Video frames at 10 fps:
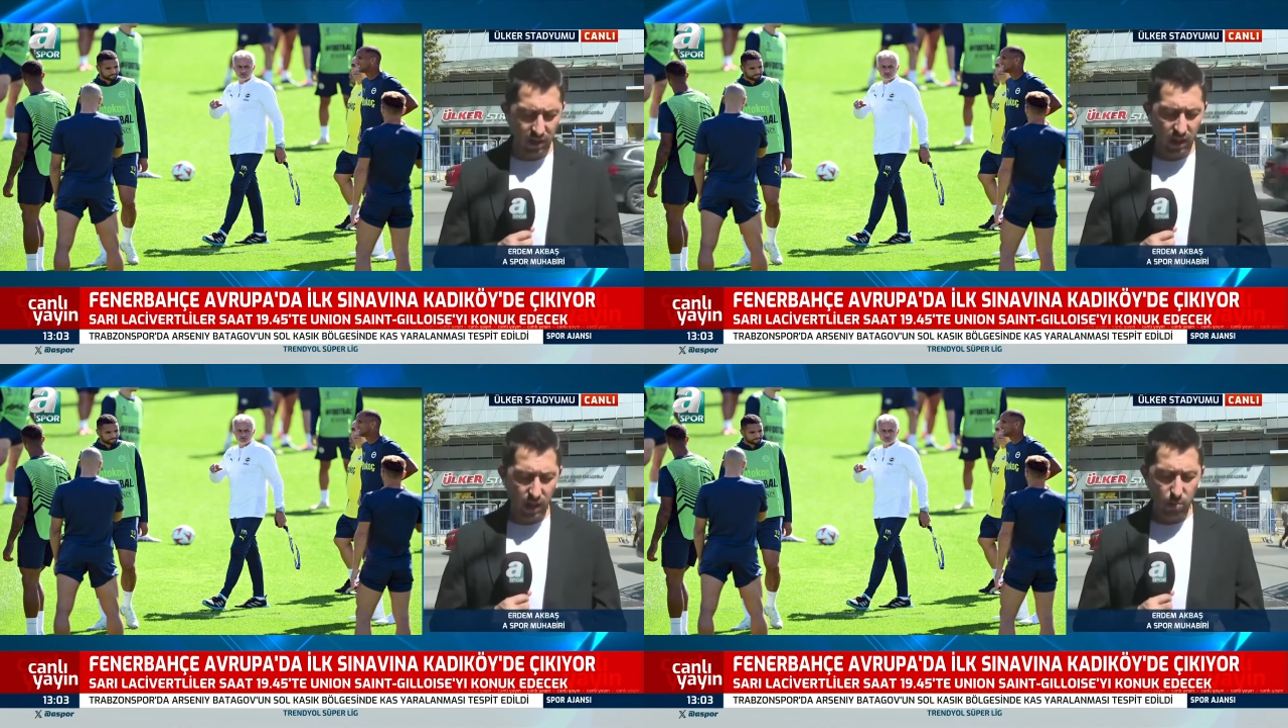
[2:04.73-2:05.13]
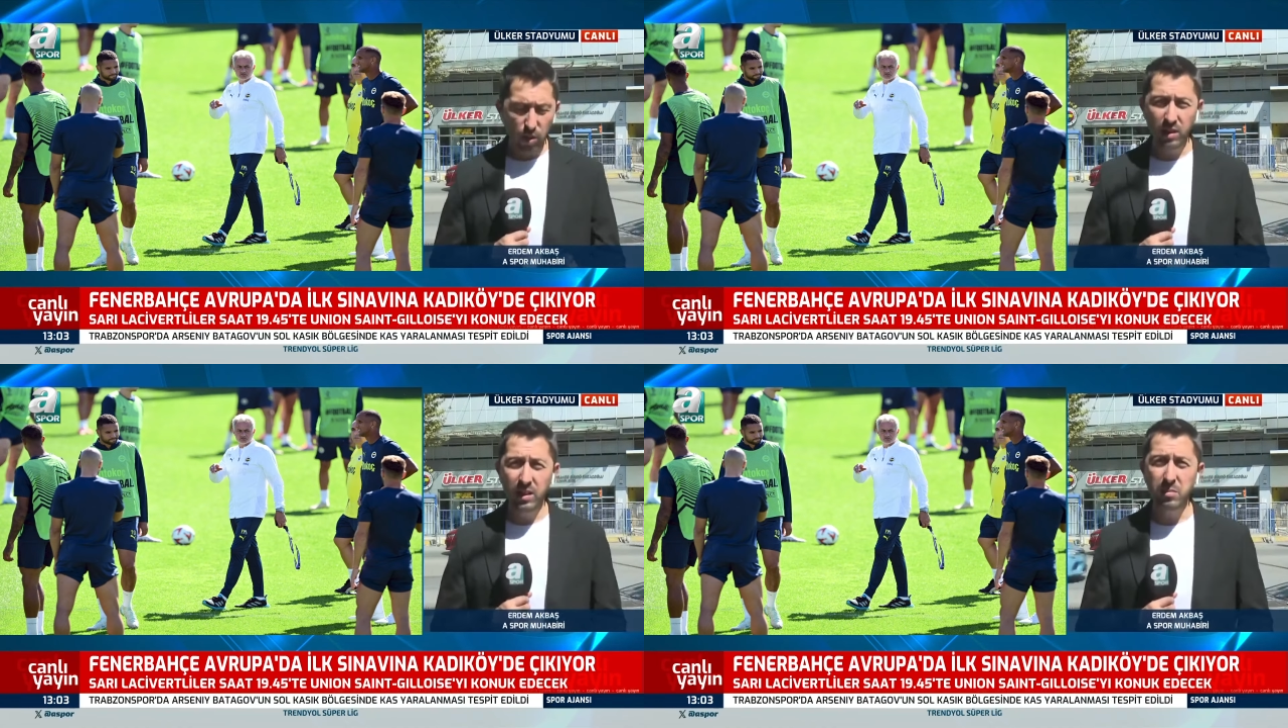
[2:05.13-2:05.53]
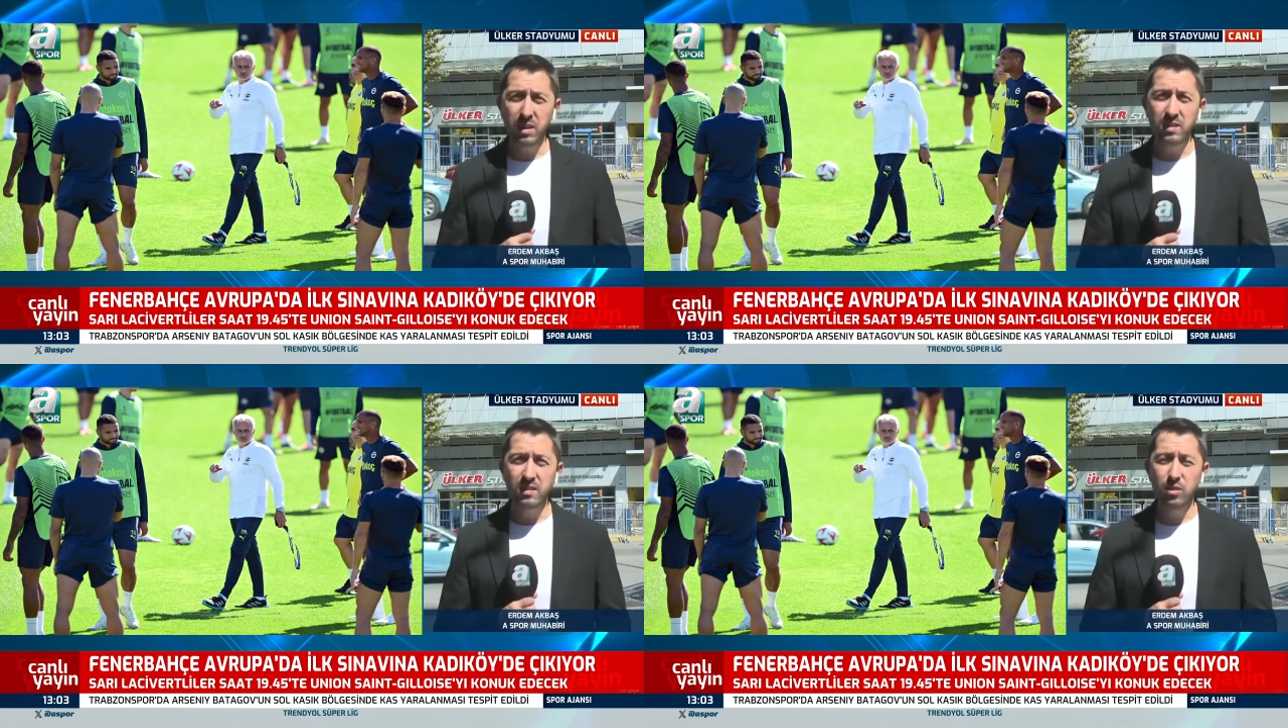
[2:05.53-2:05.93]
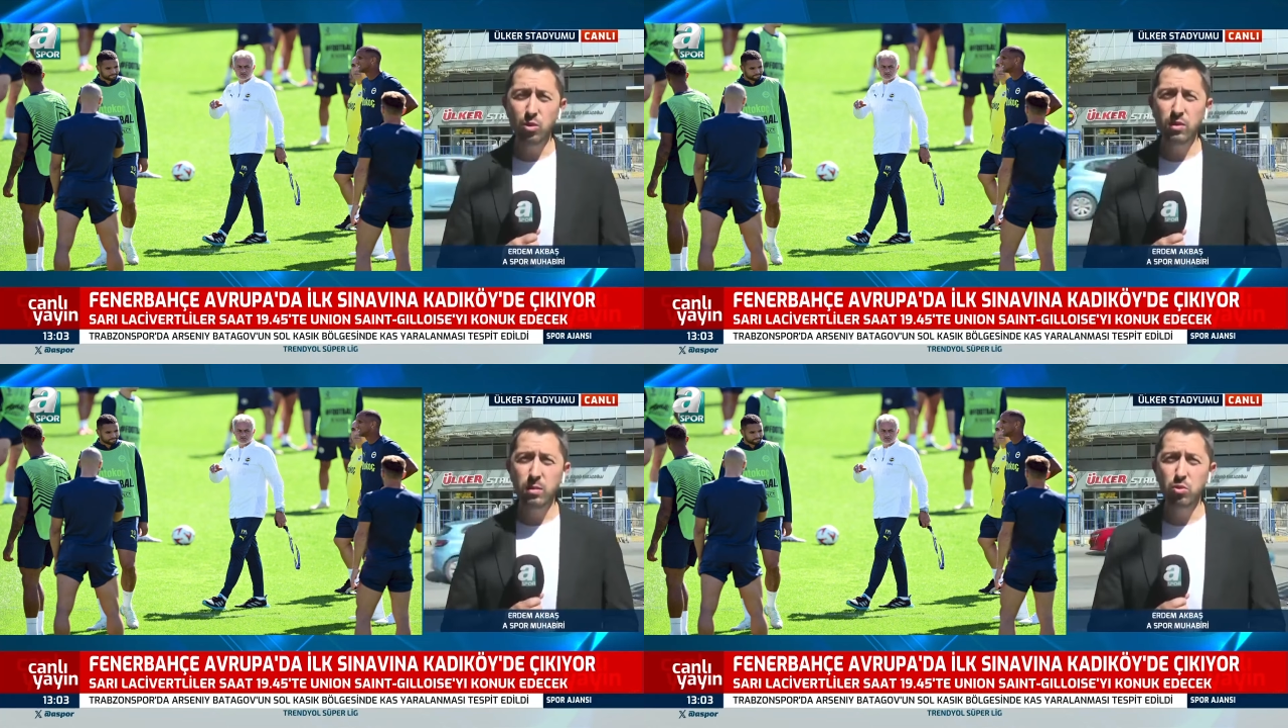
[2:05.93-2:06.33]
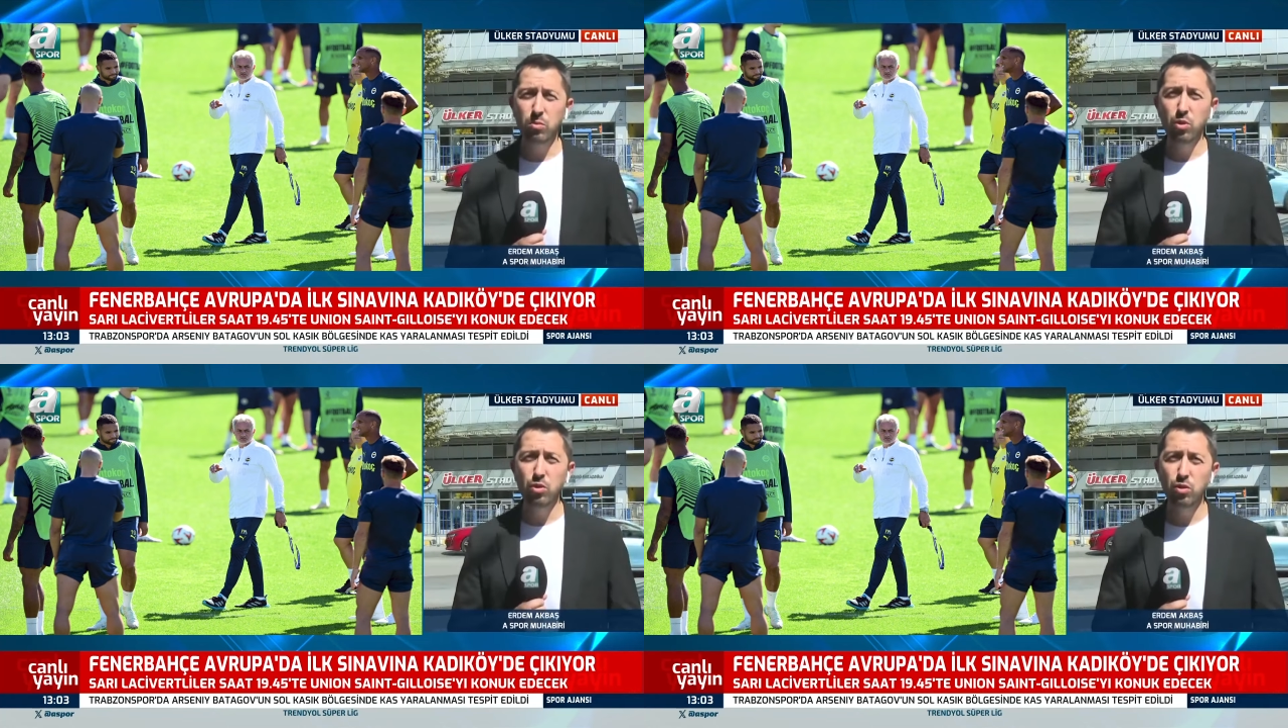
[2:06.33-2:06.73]
Bu anlamda listede yok. Tabii dün
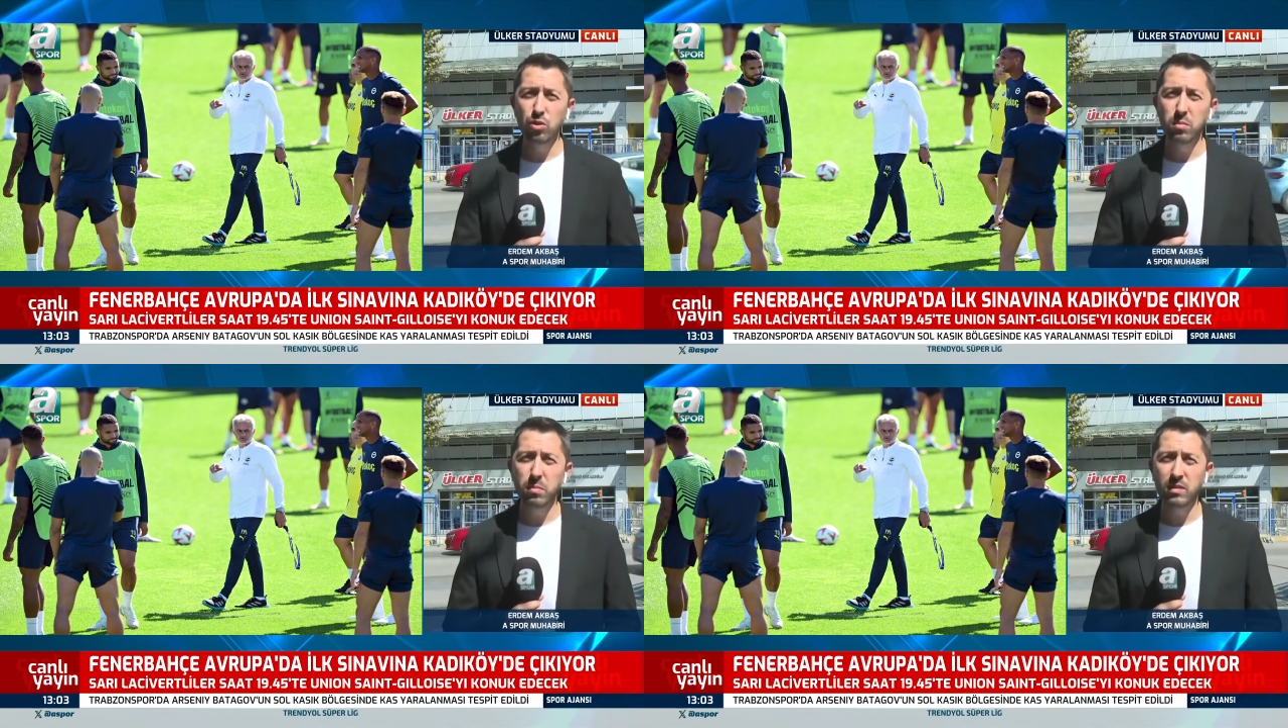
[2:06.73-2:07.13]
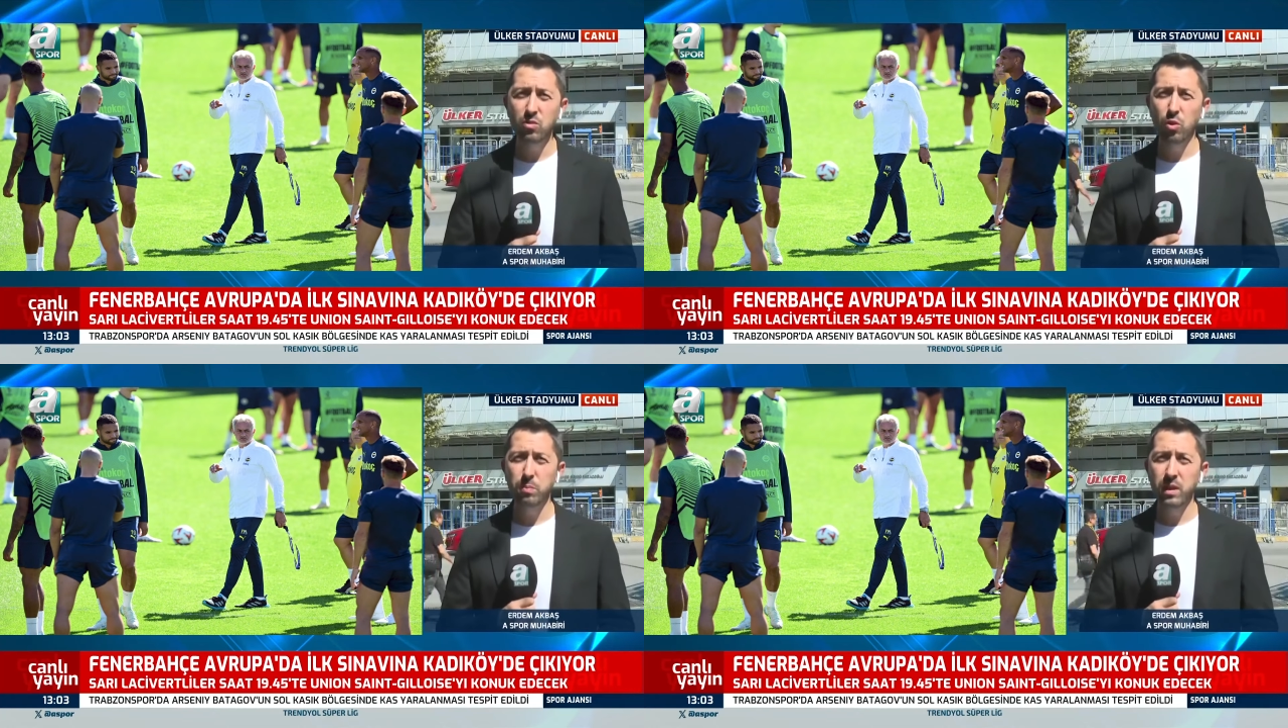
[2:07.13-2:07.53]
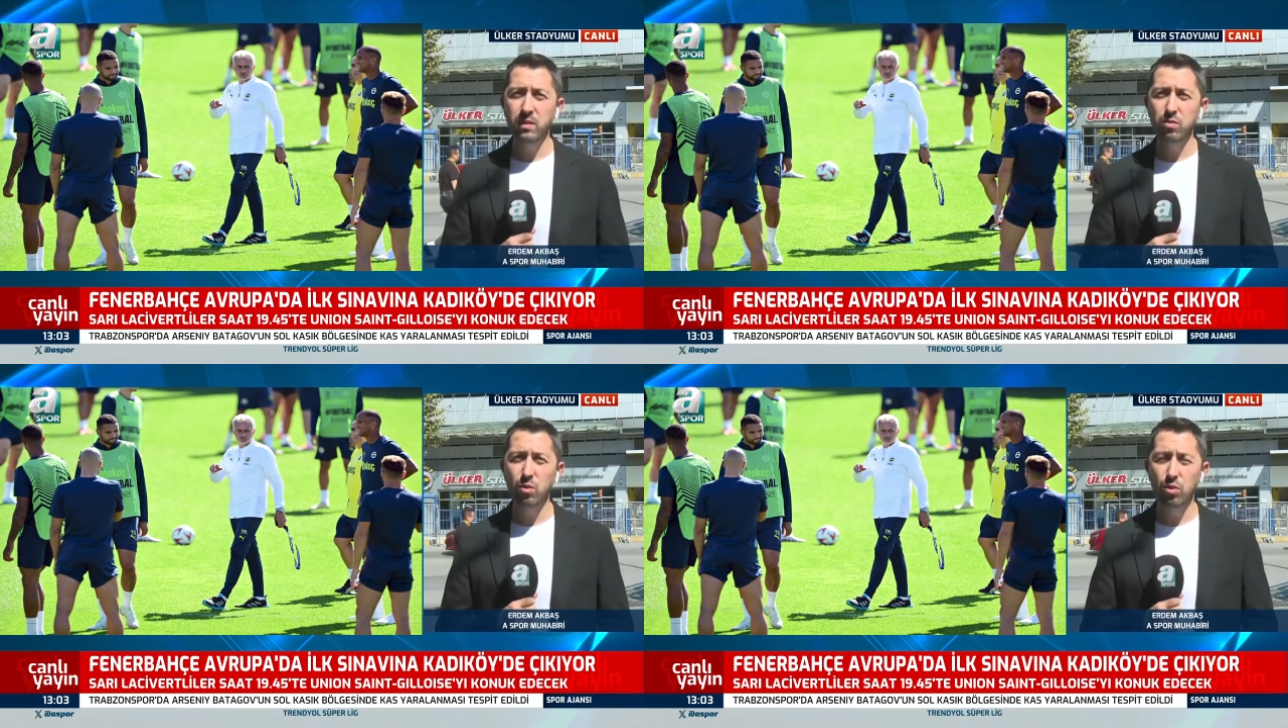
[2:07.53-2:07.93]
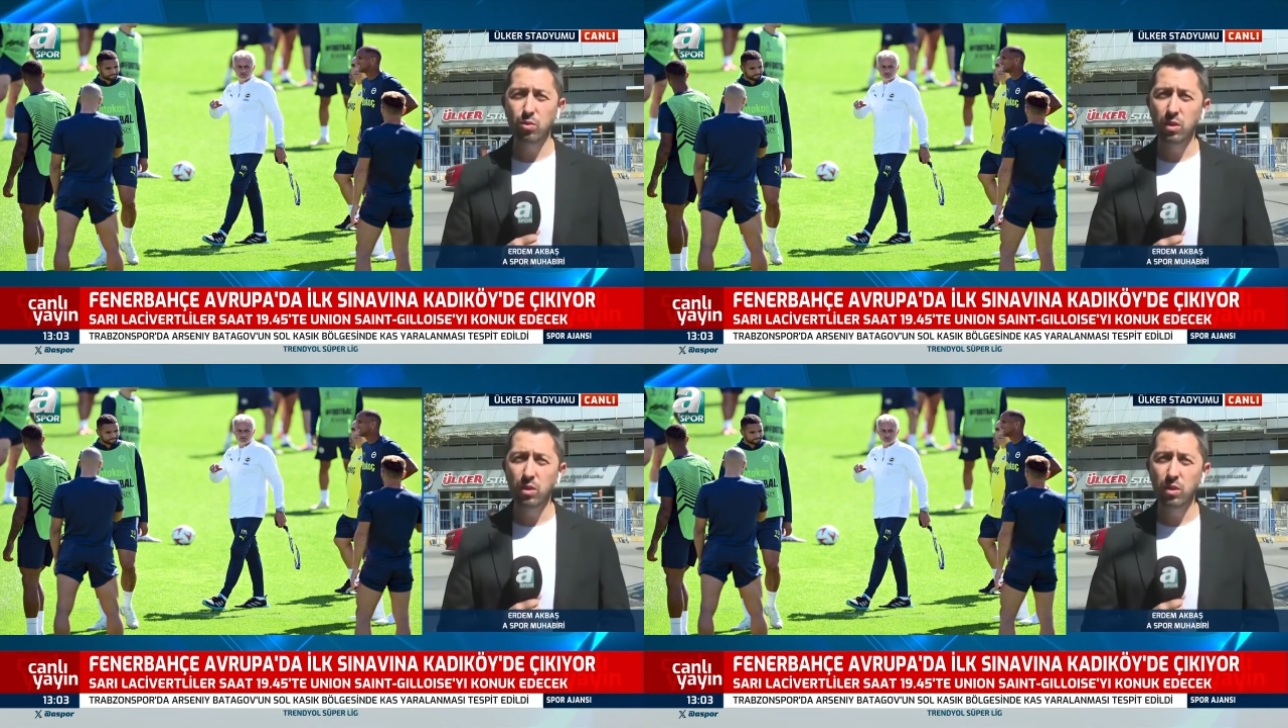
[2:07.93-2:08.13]
Mourinho'nun bir basın toplantısı oldu.